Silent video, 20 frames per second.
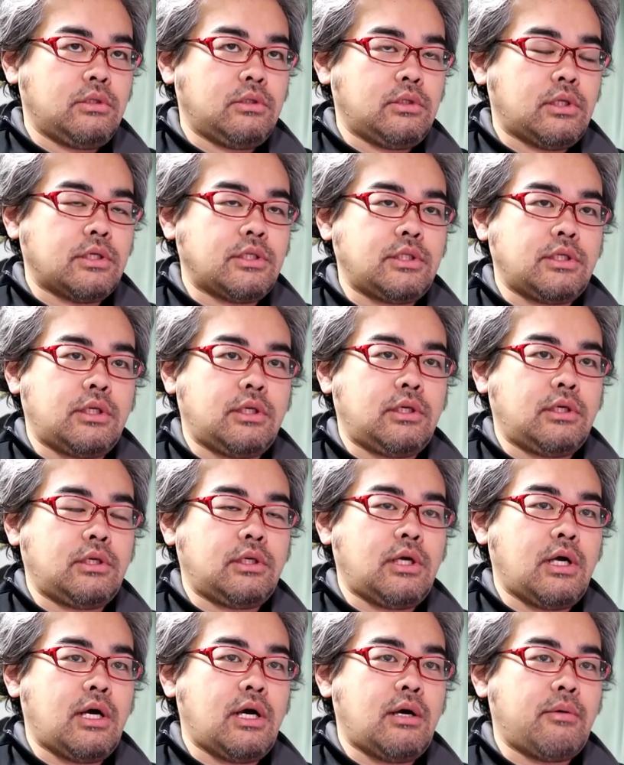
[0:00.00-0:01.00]
確
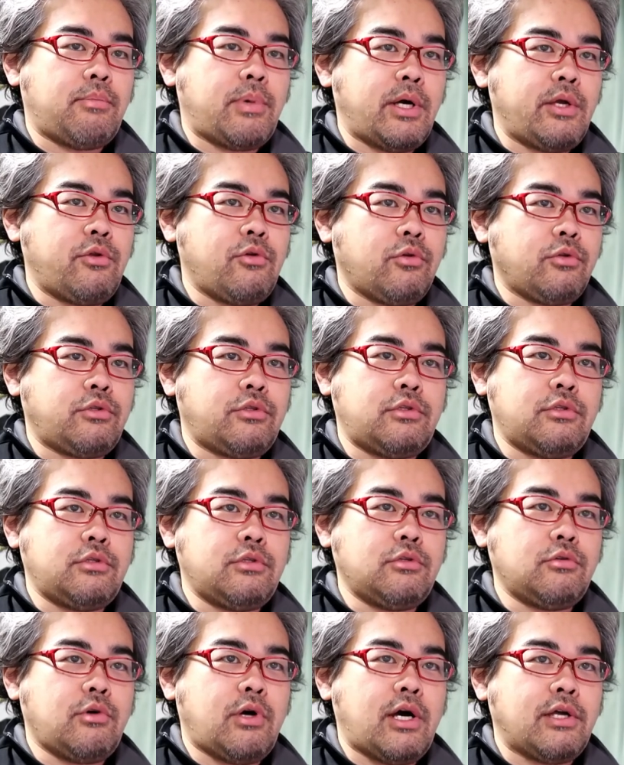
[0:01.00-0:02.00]
がバイオ
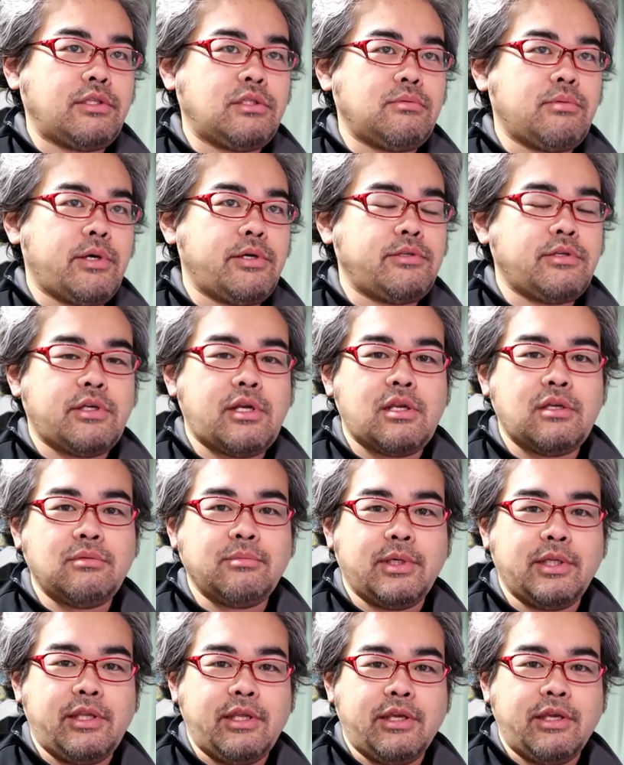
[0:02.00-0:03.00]
2を発売される
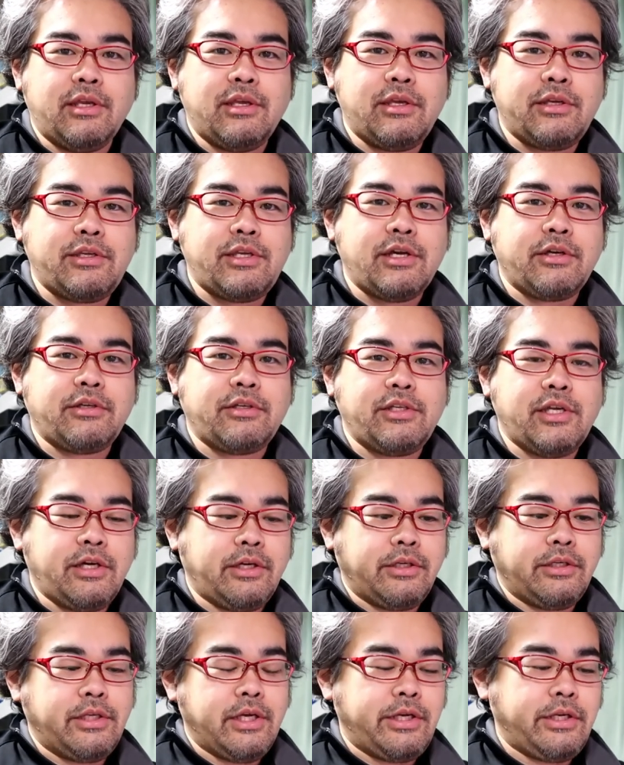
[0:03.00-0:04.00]
まで
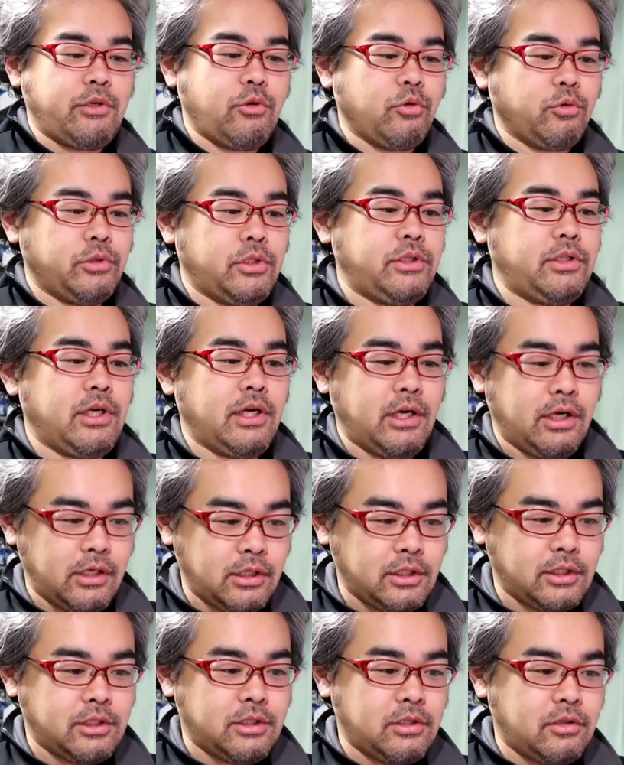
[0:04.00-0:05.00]
ギャンギャンやり込んでた
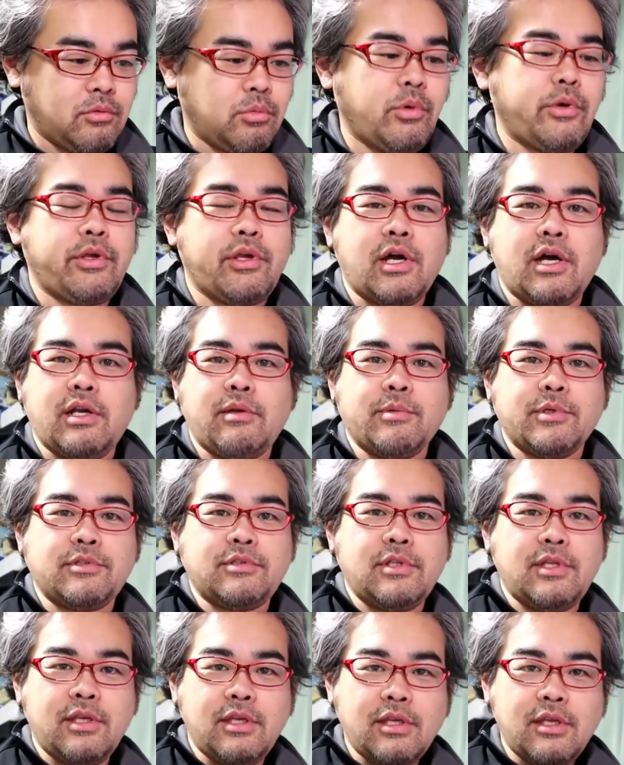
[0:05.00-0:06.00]
覚えがありま
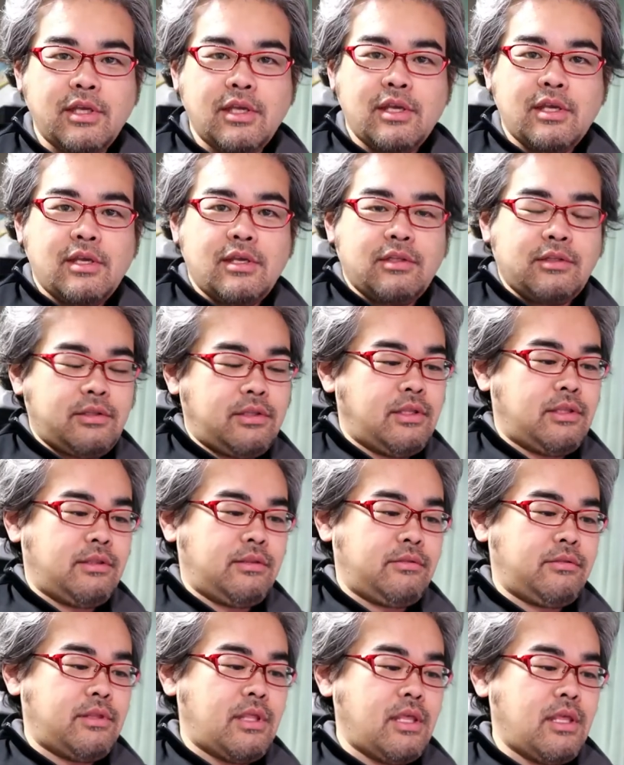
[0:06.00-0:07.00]
すね。
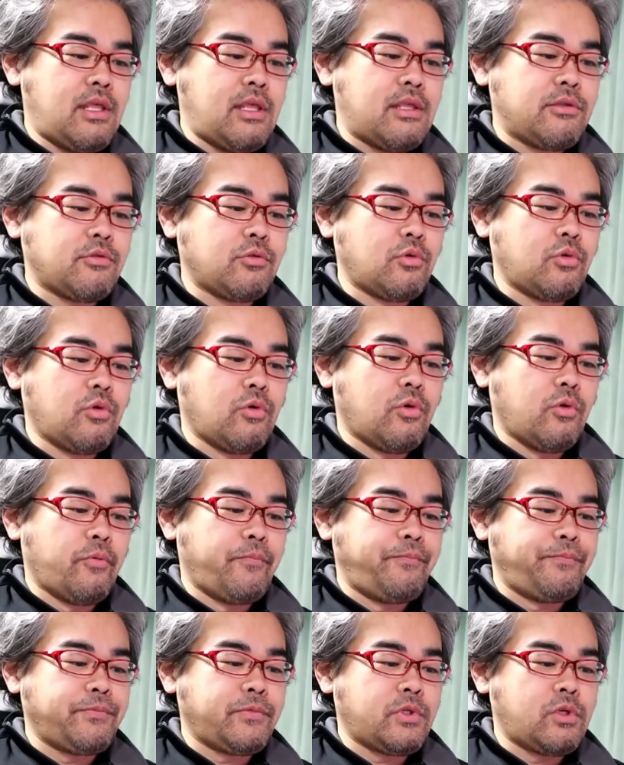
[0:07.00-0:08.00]
でその
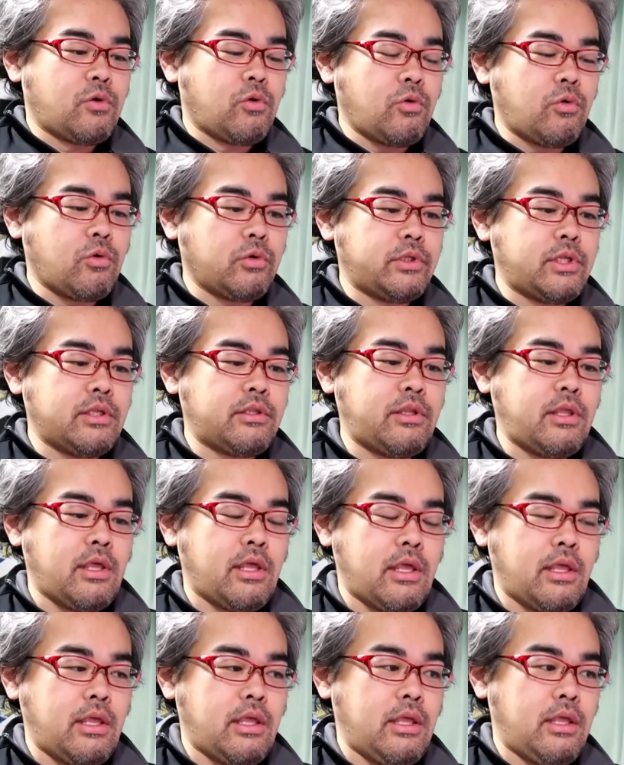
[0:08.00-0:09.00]
5個出
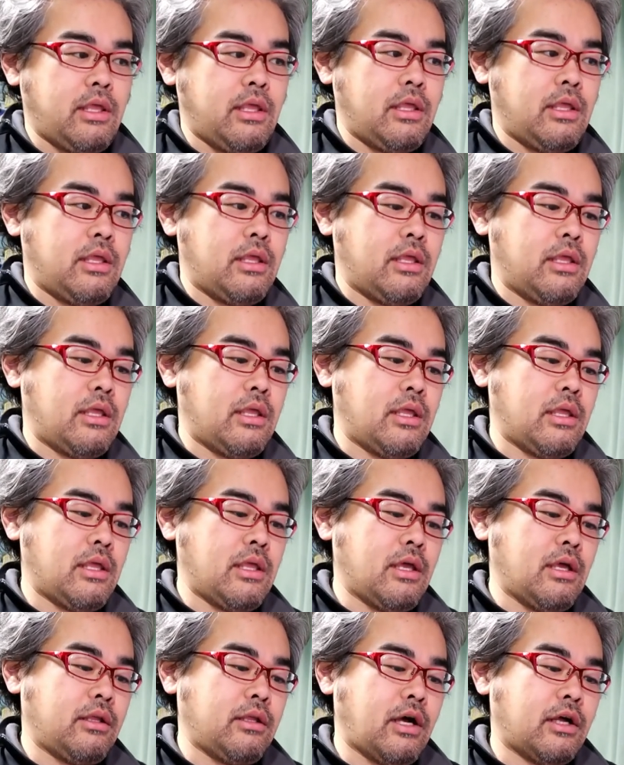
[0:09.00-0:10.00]
て、えー、
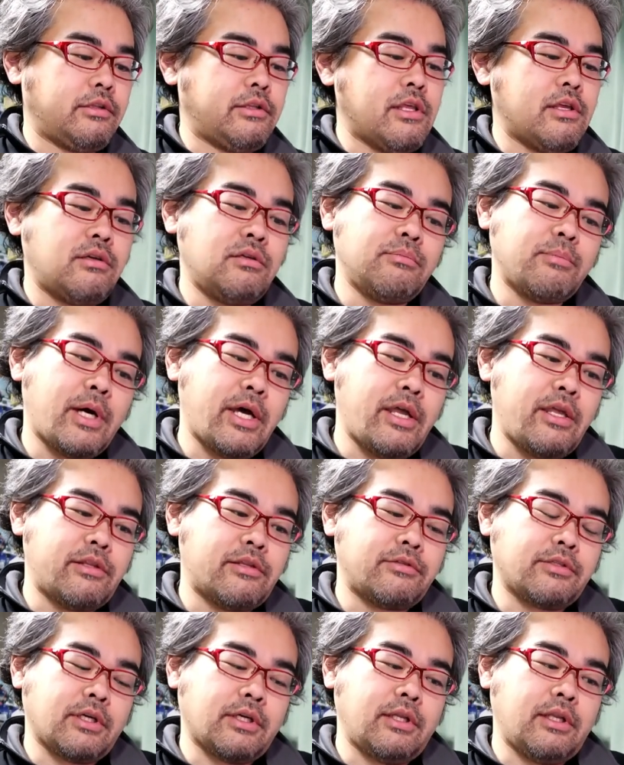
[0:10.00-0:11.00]
あ出る前で
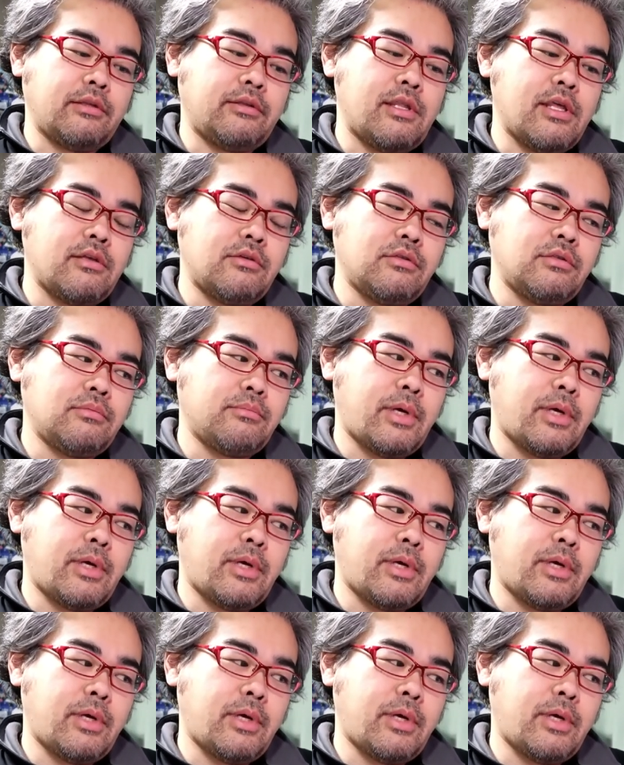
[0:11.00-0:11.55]
すかね出る